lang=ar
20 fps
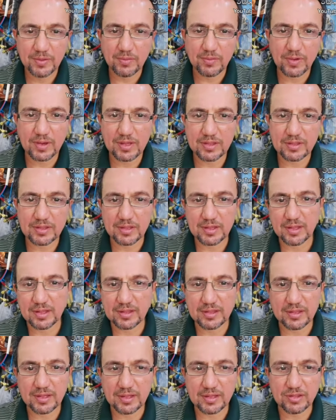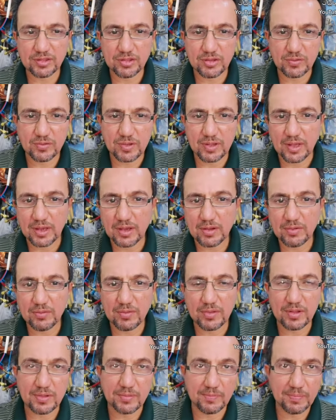وخاصه اثناء الجو الحار
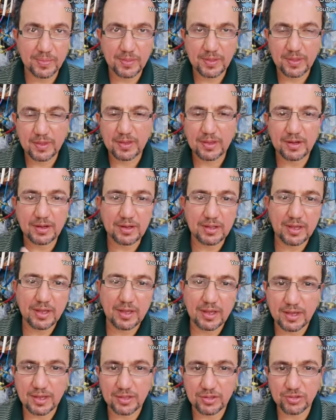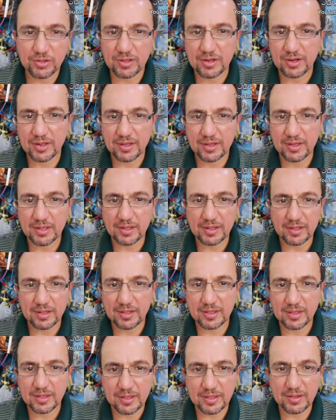وال الرياح هاي الشرقيه
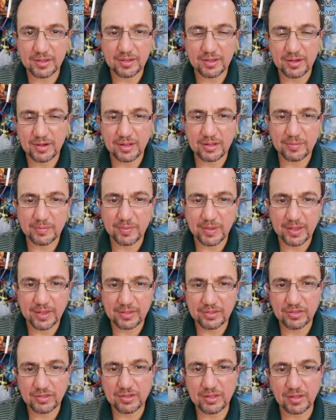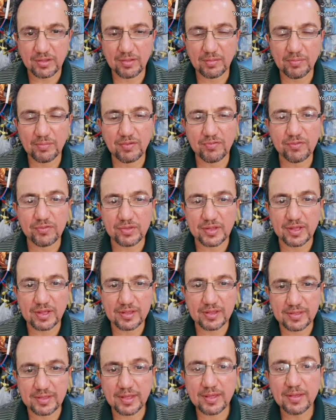اللي رطبه جدا المفروض
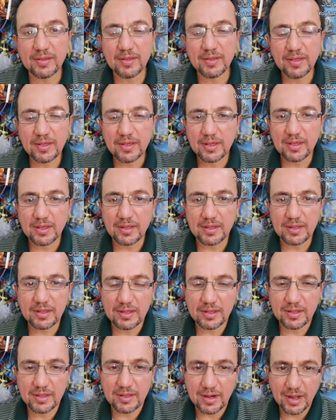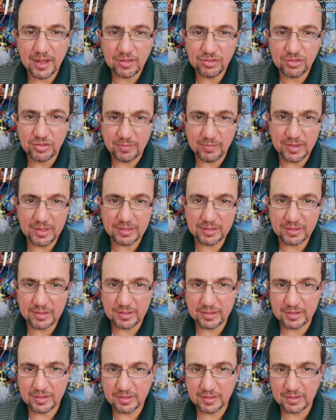هسه الراجع مالت
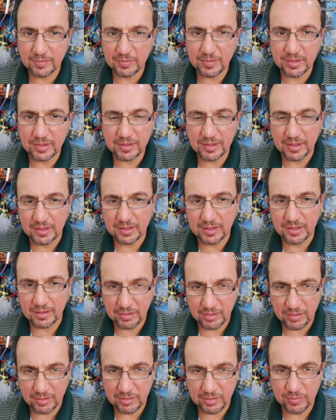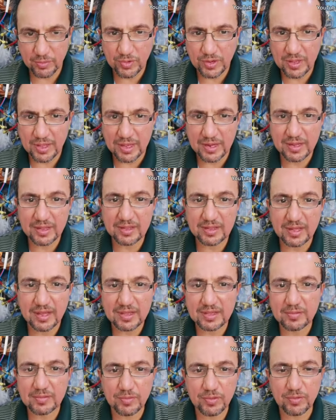السبلت يعني البوري العريض
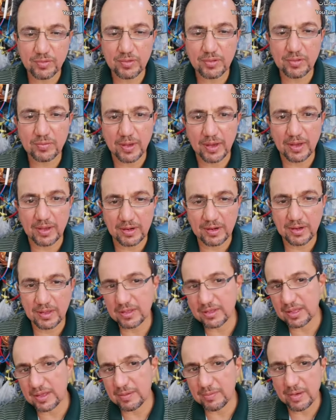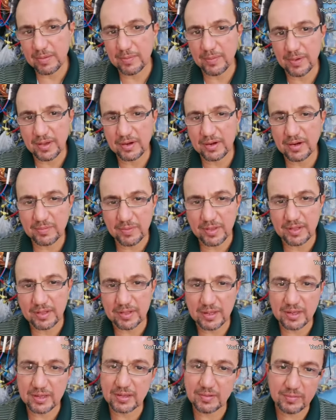لازم يكون معرق اذا ما معرق
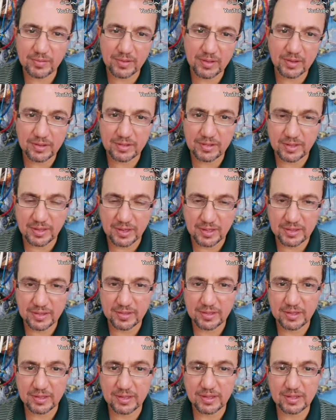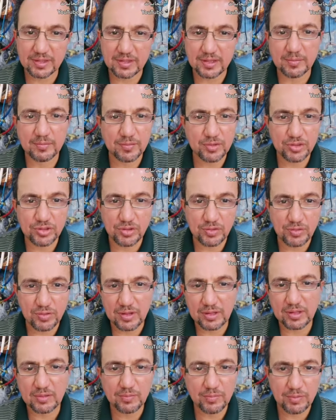معناته هذا منقص غاز لان هسه هم الجو
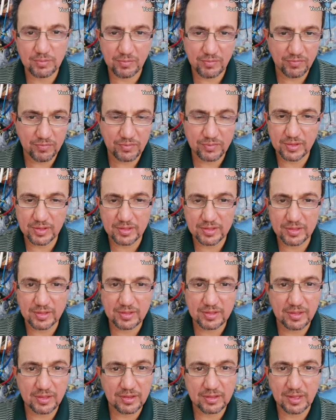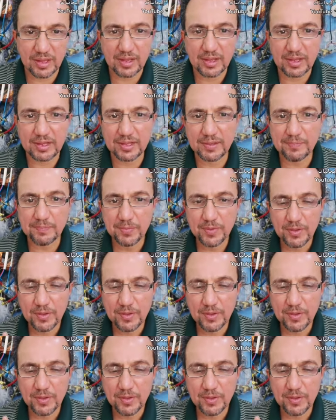رطب والمفروض هسه الضغط عالي